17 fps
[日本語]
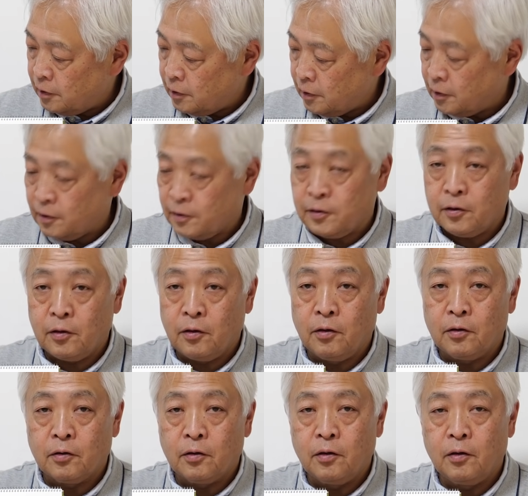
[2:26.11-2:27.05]
話
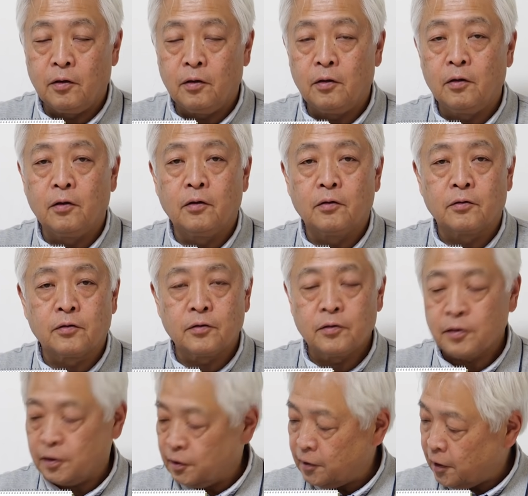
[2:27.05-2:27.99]
の
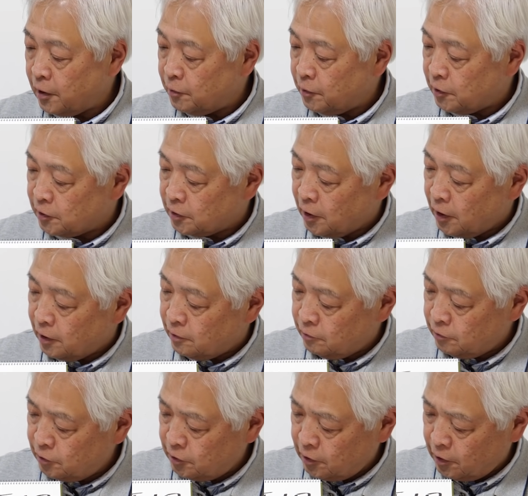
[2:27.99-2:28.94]
続きになりますが、
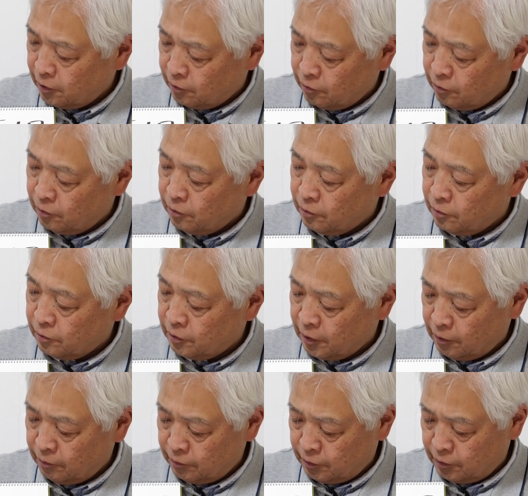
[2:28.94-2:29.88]
ロシアと
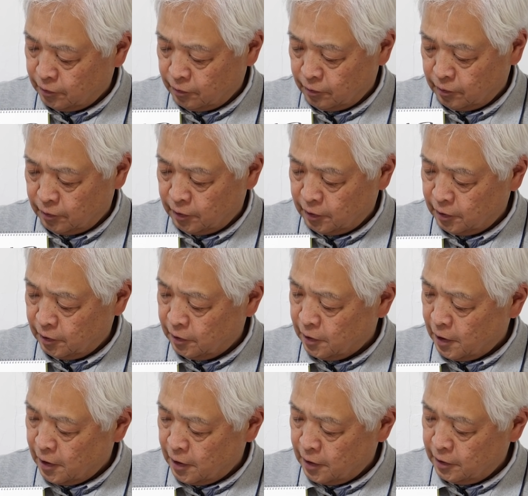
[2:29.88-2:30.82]
サウジの2
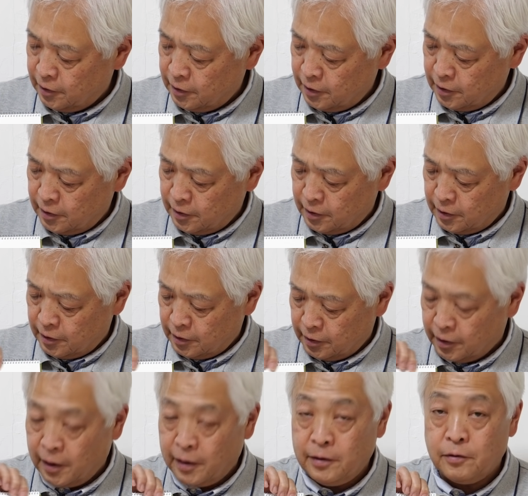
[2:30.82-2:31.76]

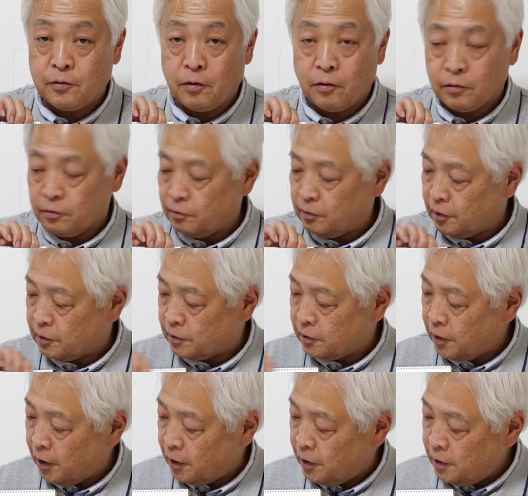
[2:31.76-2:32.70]
大原油国で
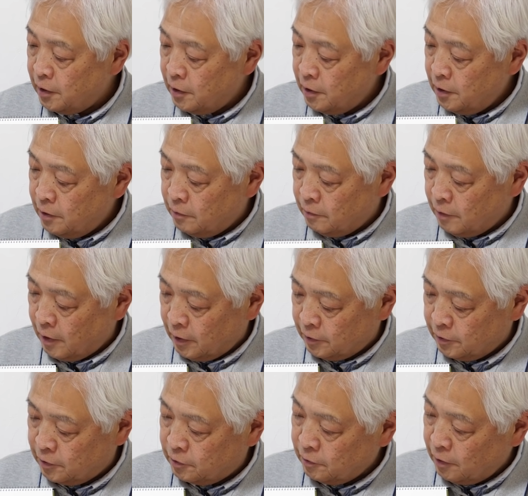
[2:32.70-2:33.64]
すね、
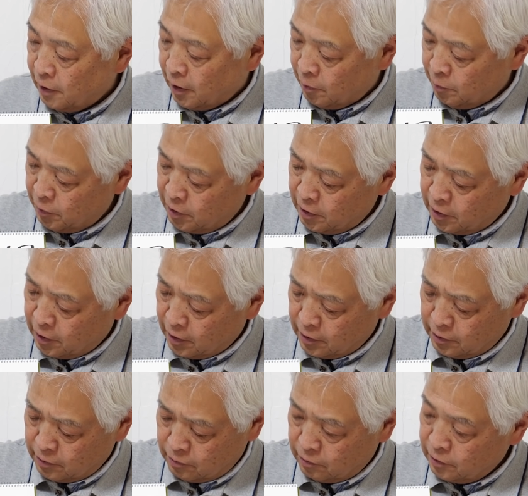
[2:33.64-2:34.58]
は実は
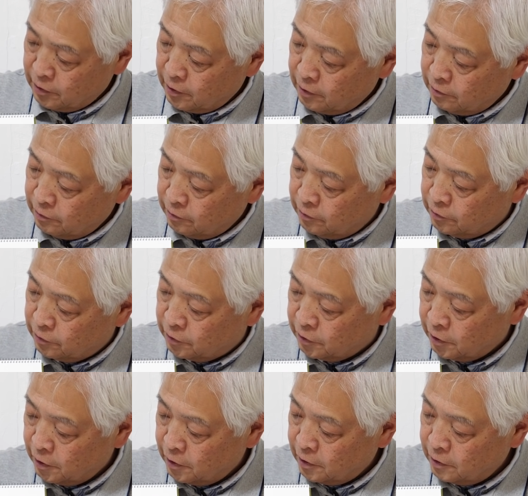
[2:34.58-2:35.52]
アメリカにおける
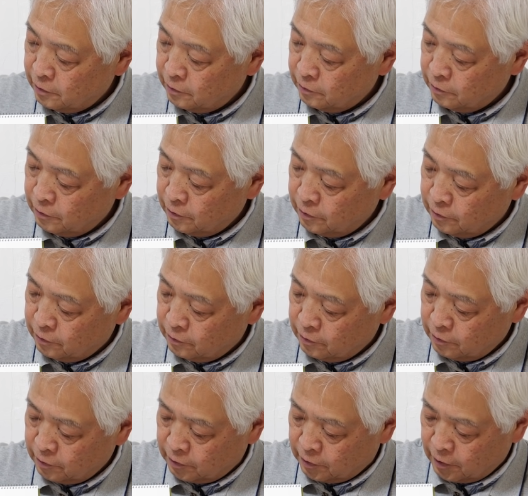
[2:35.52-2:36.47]
シェールオイル
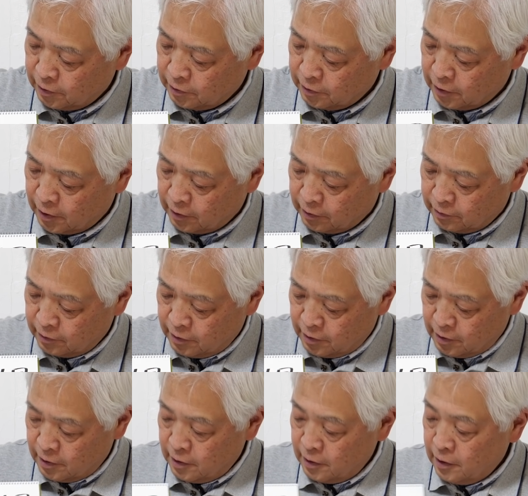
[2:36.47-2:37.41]
の生産
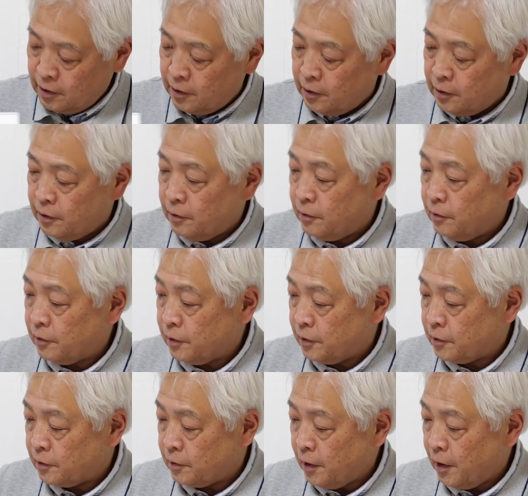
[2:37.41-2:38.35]
を
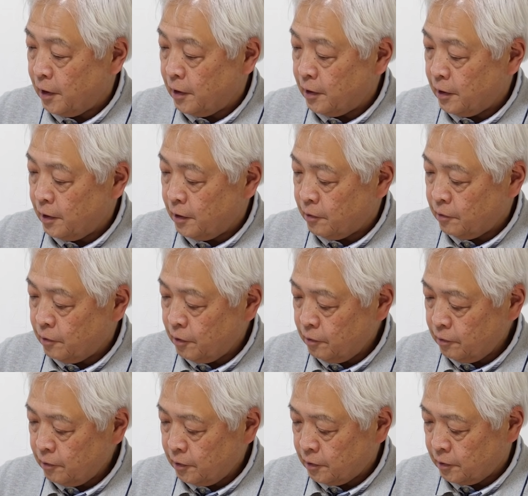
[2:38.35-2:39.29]
ですね、こ
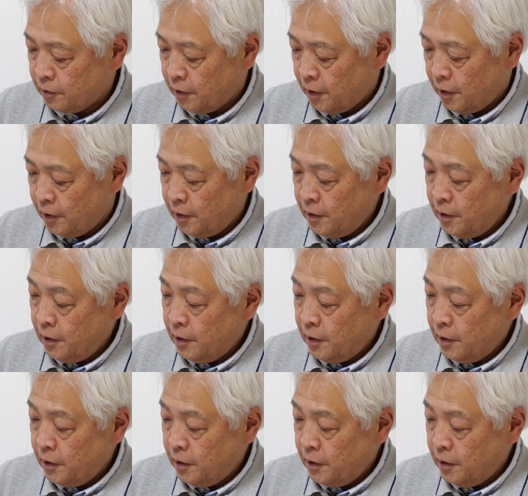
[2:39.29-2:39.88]
れをですね、